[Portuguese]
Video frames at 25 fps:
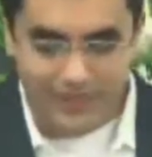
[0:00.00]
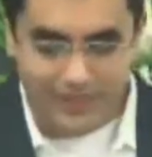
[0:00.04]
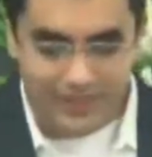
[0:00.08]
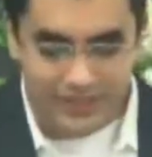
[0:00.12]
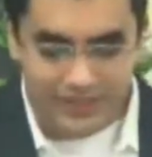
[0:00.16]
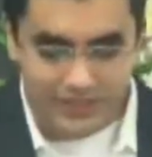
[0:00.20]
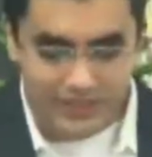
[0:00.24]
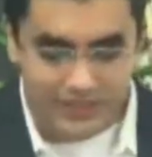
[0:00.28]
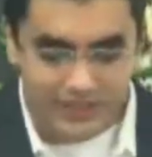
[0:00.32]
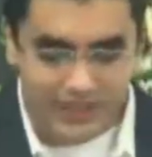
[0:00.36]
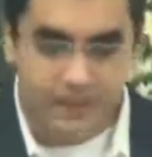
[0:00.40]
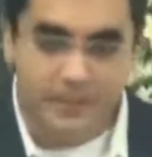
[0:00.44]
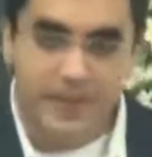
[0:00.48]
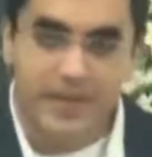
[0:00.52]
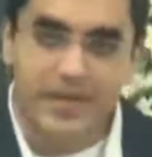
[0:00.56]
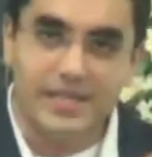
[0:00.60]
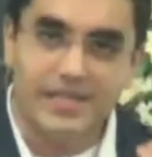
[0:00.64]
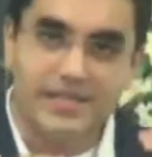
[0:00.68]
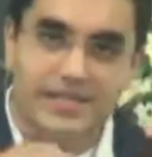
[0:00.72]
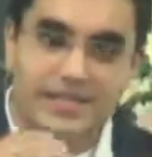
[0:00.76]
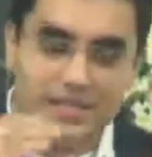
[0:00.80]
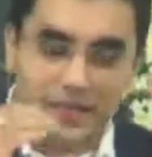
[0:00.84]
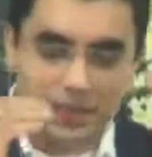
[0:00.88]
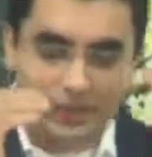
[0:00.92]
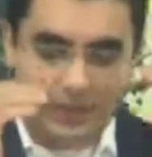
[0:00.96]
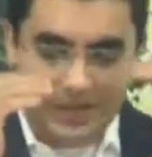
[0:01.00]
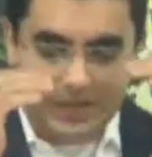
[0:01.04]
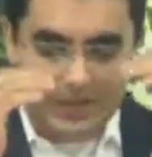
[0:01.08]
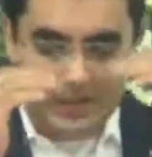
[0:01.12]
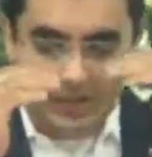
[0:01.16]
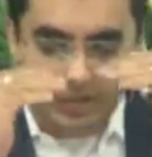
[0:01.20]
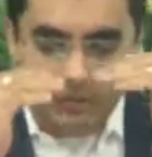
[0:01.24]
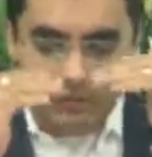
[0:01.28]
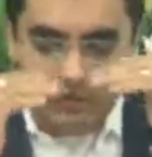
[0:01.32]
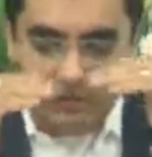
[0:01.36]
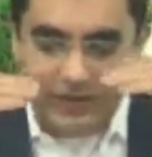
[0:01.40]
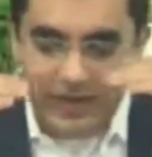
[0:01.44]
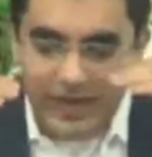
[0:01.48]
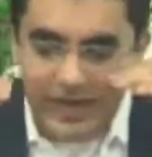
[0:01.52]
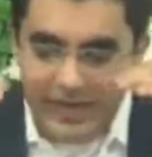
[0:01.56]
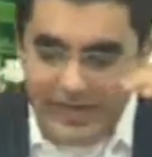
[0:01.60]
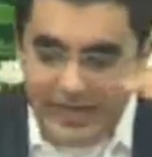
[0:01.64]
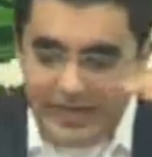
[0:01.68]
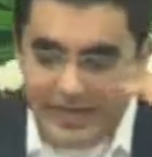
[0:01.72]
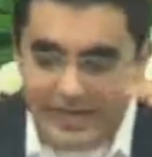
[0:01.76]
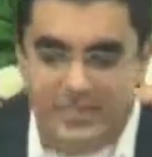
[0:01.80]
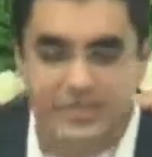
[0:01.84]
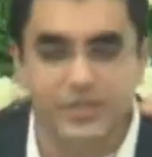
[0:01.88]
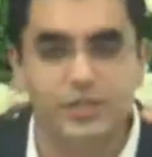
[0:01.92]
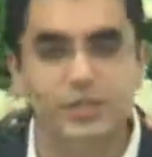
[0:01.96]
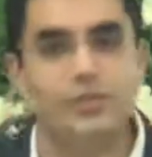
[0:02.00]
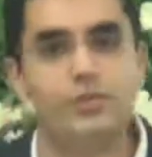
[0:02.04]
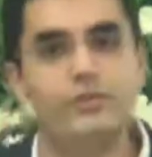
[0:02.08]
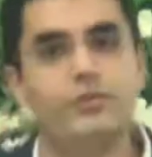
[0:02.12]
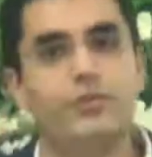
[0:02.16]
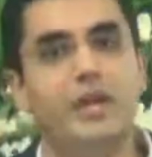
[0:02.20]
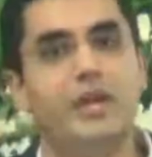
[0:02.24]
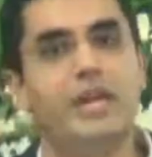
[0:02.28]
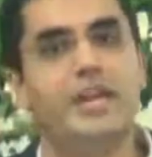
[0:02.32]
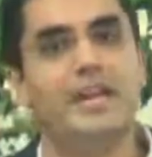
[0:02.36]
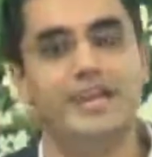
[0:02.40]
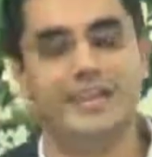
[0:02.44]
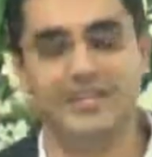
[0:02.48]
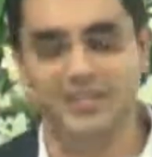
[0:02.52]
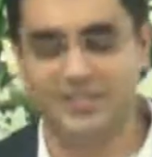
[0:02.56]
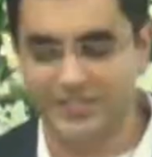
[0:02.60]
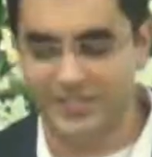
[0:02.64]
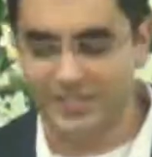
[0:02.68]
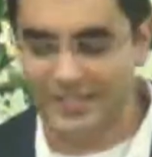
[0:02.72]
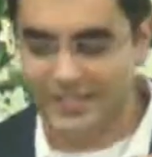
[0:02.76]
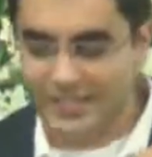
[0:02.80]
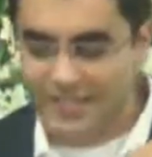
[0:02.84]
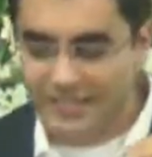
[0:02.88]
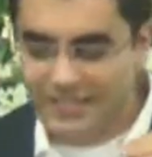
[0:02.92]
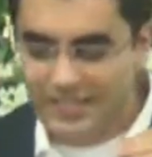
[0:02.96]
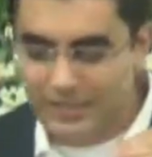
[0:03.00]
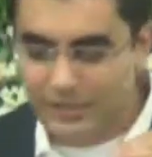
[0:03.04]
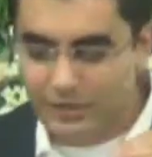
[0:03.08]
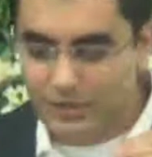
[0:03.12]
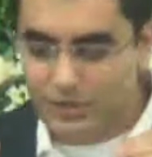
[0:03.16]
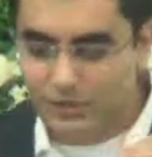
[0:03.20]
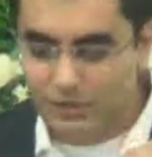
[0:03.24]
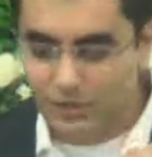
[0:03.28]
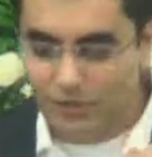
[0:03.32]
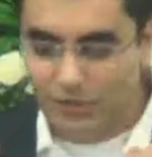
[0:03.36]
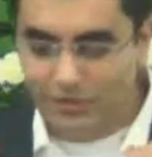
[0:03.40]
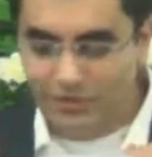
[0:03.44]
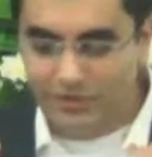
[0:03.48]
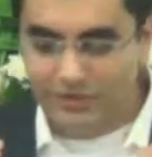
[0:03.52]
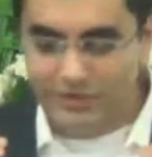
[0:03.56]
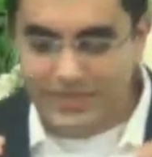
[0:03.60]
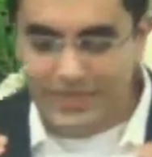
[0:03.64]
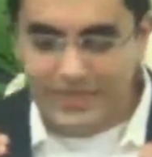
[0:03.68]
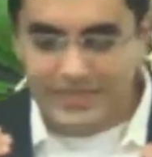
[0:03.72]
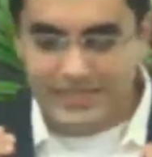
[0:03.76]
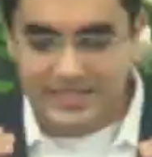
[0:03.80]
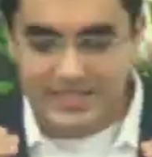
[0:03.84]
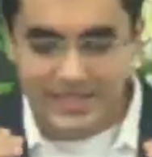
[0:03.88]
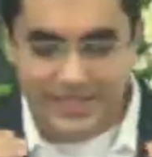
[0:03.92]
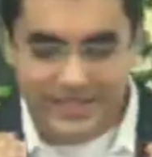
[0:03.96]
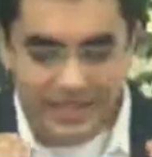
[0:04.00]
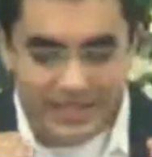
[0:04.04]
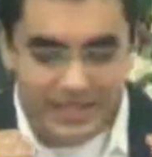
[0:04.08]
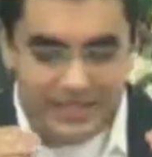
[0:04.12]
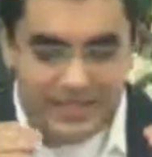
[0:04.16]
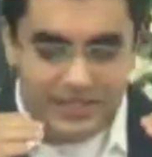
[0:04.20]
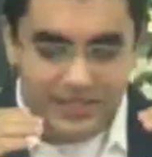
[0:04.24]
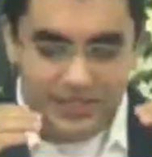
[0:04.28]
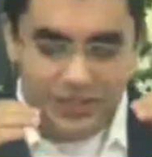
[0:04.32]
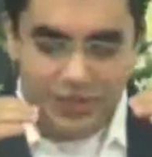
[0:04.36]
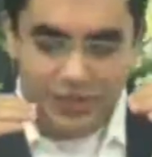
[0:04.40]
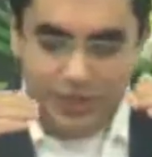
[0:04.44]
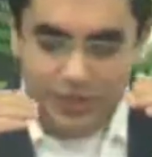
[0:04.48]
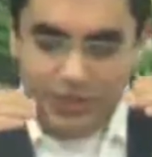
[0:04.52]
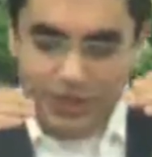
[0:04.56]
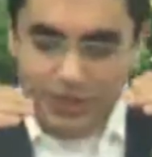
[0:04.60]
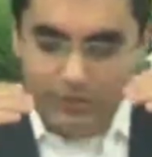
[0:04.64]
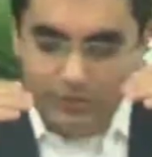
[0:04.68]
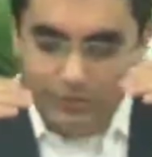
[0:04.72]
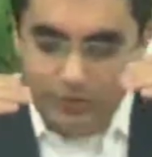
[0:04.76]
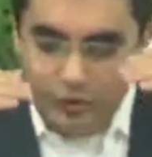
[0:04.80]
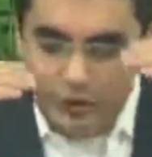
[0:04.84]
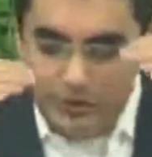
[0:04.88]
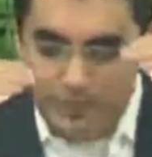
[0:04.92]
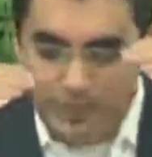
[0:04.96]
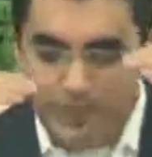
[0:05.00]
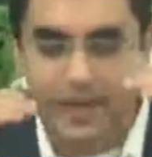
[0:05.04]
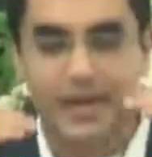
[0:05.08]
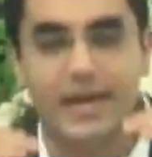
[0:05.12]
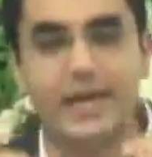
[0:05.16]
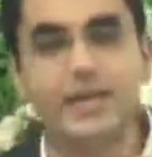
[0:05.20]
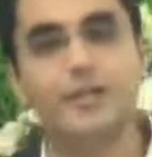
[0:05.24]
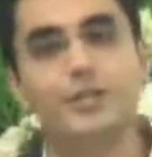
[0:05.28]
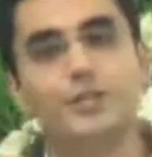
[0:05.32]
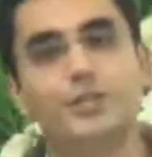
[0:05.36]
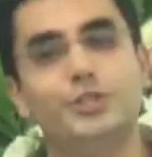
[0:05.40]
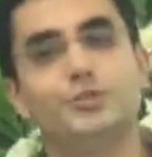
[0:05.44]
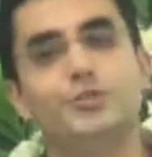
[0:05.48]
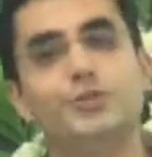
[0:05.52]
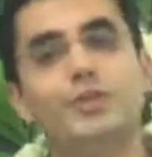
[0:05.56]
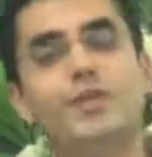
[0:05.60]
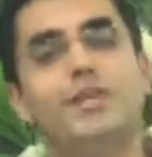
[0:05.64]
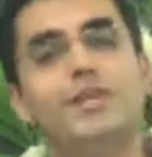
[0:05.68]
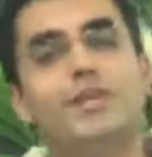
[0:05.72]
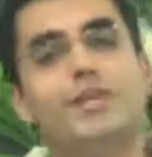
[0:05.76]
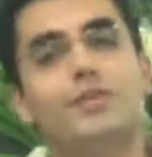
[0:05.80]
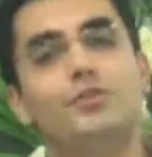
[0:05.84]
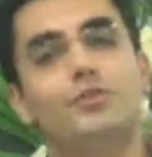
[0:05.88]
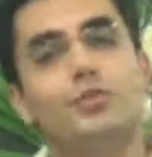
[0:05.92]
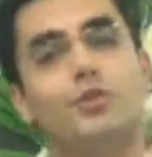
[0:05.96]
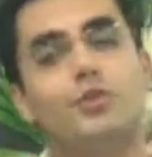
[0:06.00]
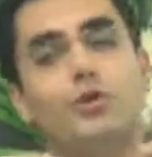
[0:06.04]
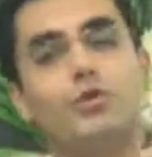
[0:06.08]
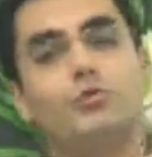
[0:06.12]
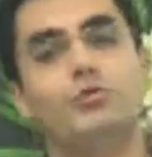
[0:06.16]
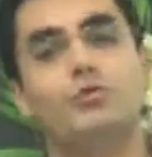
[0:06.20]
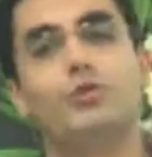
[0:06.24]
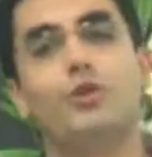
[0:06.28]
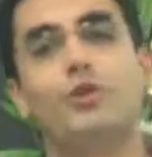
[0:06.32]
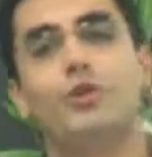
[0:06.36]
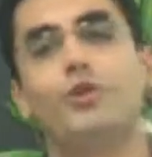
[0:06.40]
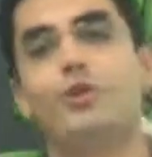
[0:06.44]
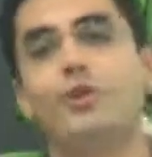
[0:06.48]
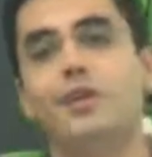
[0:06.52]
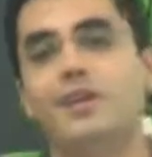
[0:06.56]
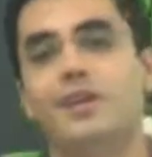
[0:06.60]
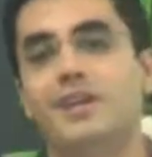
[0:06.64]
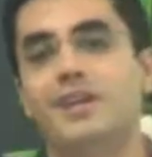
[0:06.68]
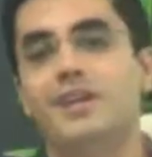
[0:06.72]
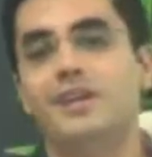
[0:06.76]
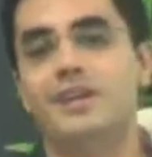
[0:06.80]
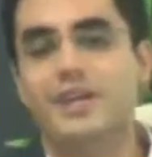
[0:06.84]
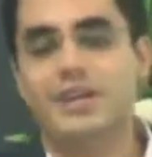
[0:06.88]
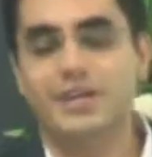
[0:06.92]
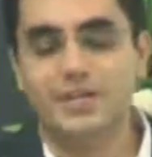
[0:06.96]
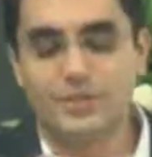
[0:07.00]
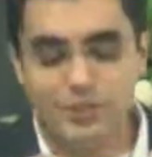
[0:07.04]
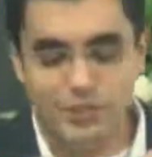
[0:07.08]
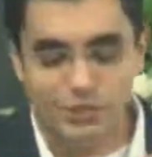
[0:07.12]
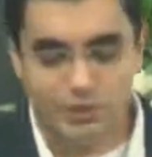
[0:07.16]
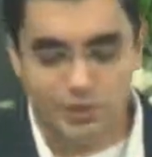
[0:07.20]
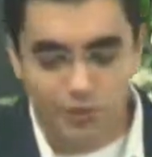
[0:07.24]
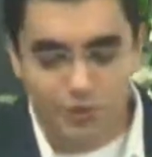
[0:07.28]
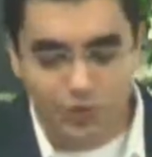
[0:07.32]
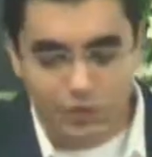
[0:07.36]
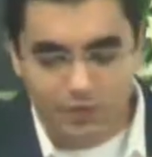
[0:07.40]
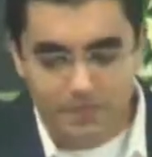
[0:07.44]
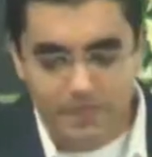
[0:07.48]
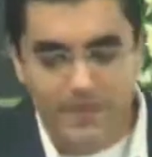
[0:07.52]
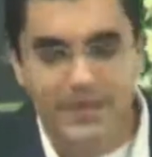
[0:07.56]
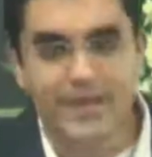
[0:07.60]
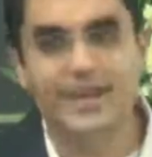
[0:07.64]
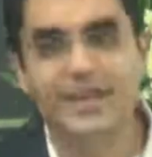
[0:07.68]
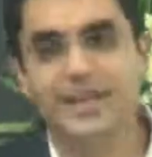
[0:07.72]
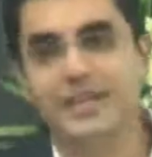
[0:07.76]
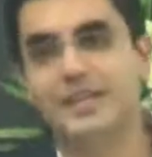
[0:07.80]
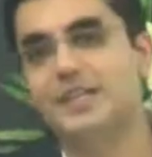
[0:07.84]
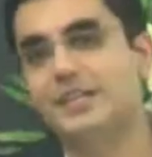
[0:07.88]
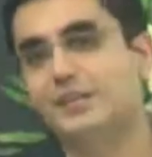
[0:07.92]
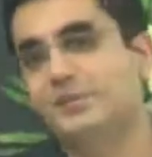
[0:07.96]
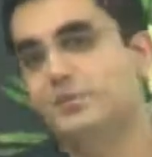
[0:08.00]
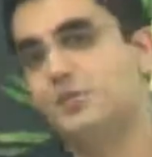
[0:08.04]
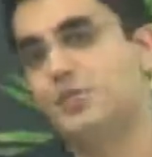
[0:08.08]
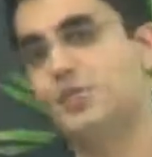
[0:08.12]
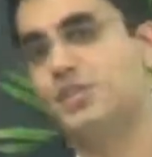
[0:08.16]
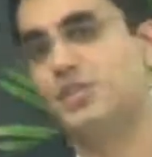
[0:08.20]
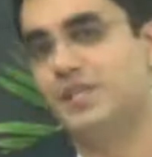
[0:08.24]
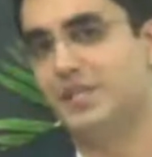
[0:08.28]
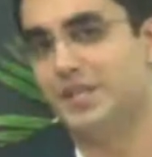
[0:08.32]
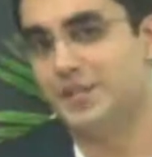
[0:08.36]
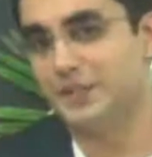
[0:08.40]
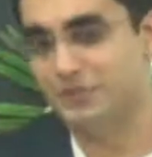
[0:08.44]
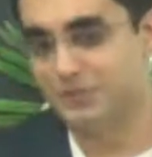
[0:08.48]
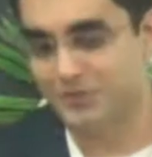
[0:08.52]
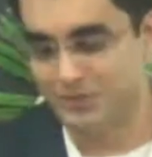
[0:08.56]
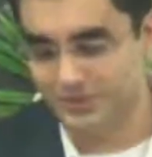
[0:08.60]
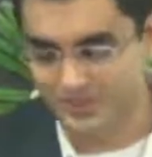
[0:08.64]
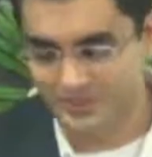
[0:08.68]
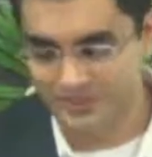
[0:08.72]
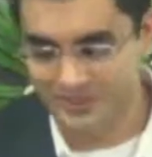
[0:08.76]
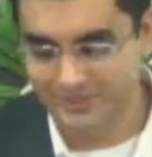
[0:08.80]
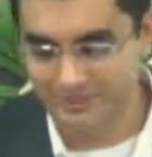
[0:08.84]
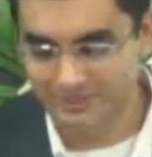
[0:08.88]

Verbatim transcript: estabeleceu então várias esferas e todas elas estão debaixo do controle soberano de Deus.